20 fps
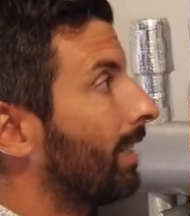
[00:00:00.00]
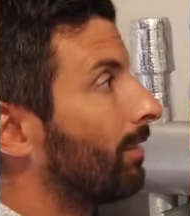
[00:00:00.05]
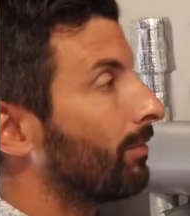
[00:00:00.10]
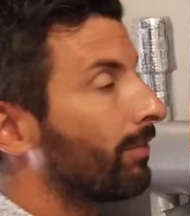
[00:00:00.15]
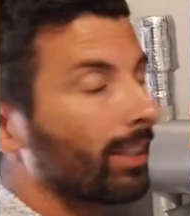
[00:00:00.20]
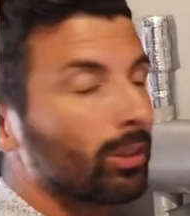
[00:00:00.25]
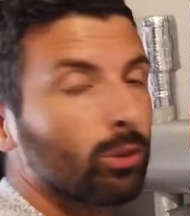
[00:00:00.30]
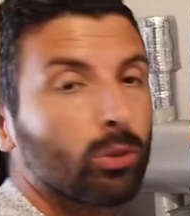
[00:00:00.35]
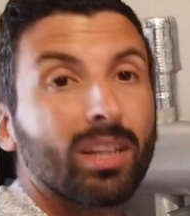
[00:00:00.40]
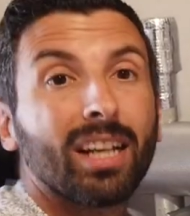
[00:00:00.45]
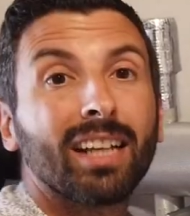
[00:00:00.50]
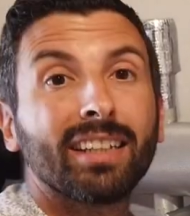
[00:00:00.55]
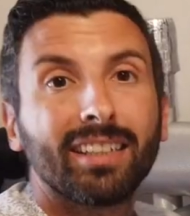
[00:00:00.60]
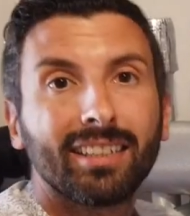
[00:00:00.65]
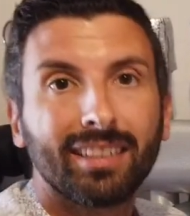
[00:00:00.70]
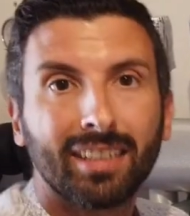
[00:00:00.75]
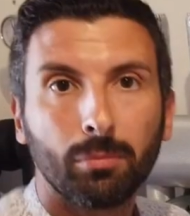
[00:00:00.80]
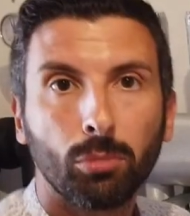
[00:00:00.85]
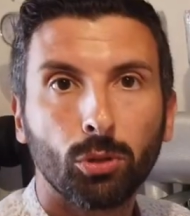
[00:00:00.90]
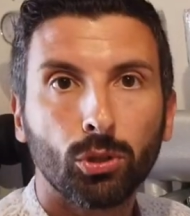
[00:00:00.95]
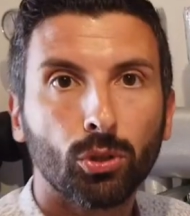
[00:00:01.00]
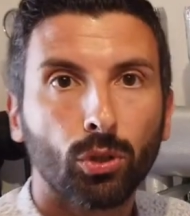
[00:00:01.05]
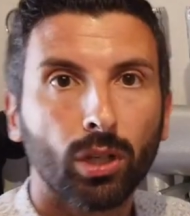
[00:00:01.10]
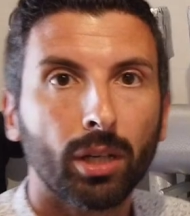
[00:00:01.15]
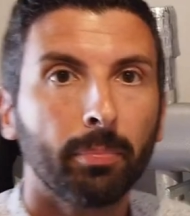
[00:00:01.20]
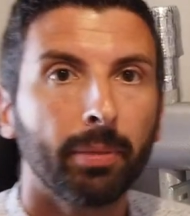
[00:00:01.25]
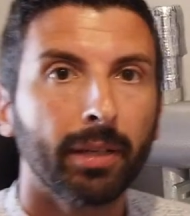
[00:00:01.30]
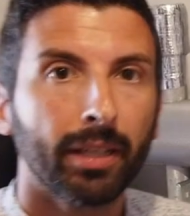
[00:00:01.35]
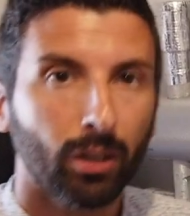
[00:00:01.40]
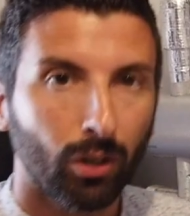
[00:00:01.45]
il fatto della
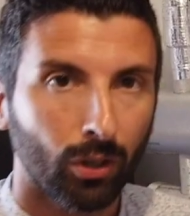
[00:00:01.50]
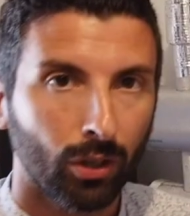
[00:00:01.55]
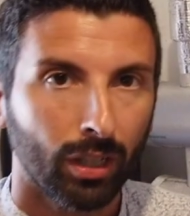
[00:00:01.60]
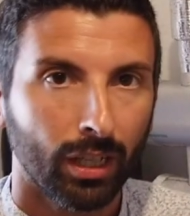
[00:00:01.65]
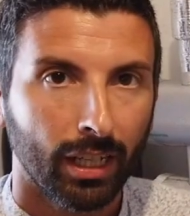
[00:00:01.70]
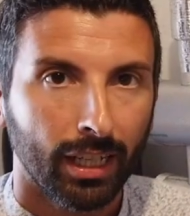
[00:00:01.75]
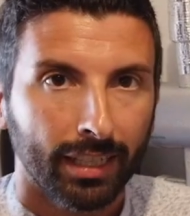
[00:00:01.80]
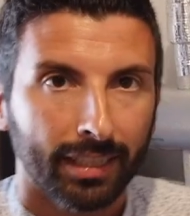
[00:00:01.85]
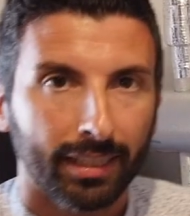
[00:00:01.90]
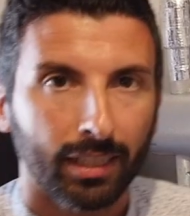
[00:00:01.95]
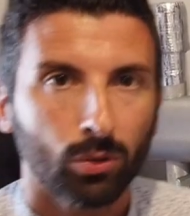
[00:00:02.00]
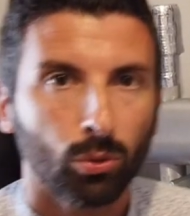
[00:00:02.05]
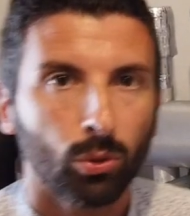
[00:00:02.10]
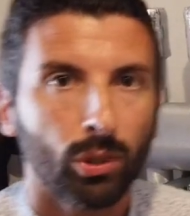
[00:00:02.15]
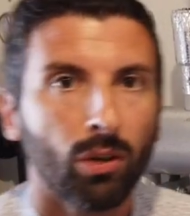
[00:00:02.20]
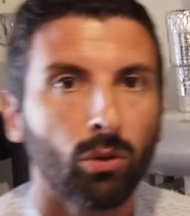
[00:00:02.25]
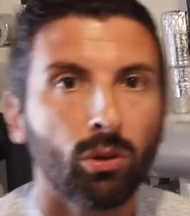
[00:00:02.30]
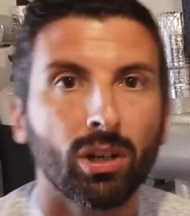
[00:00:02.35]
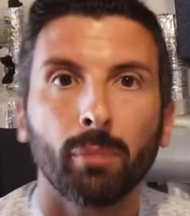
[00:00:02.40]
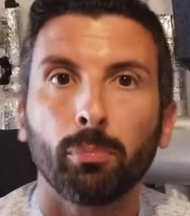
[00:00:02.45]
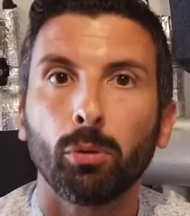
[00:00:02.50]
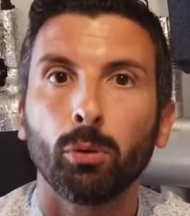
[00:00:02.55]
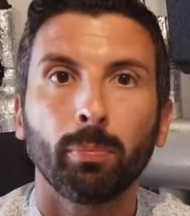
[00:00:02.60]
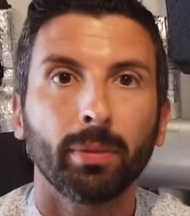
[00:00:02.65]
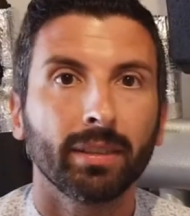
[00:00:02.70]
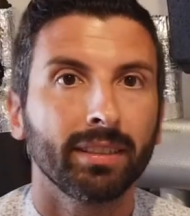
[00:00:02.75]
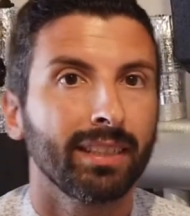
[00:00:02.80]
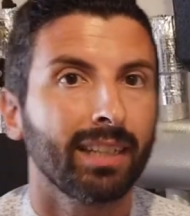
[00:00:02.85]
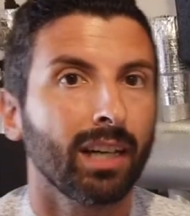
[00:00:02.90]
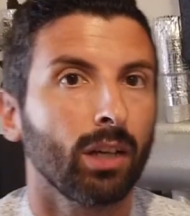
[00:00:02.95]
distribuzione, però se tu hai una
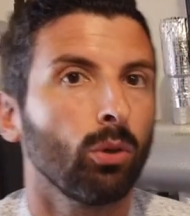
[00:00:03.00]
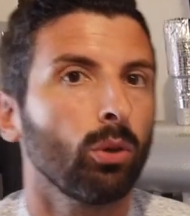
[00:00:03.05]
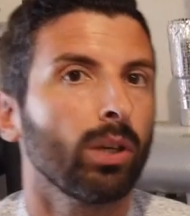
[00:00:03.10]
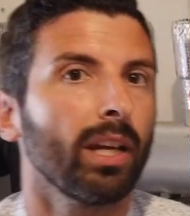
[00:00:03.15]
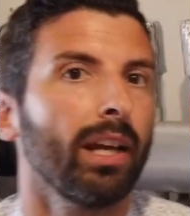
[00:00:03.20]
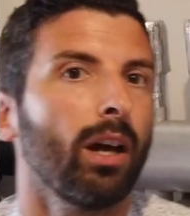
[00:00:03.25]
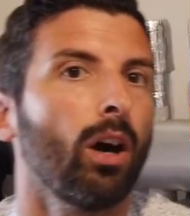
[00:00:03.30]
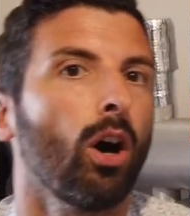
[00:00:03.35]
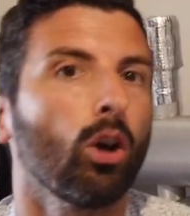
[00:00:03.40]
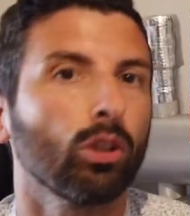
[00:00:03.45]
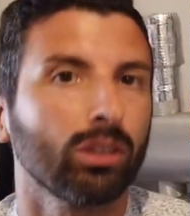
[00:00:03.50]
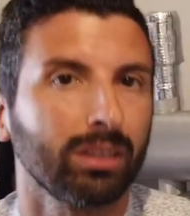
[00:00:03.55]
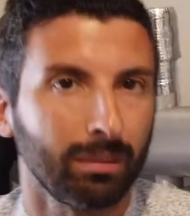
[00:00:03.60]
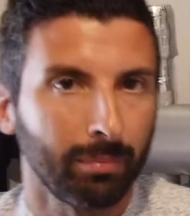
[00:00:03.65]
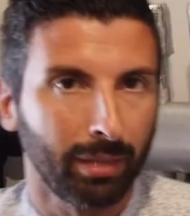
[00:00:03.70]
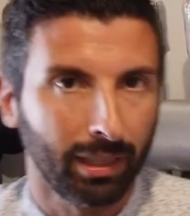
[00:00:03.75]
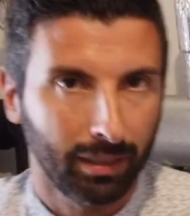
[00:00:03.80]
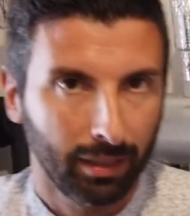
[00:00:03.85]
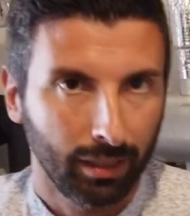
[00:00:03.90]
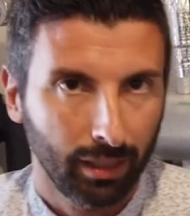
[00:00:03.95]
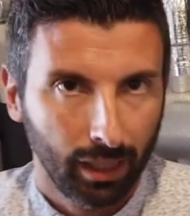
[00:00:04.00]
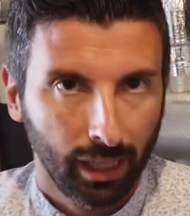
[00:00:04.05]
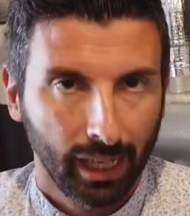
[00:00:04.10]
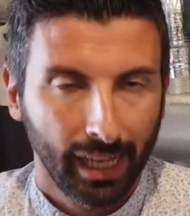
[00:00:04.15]
pompa di calore ottima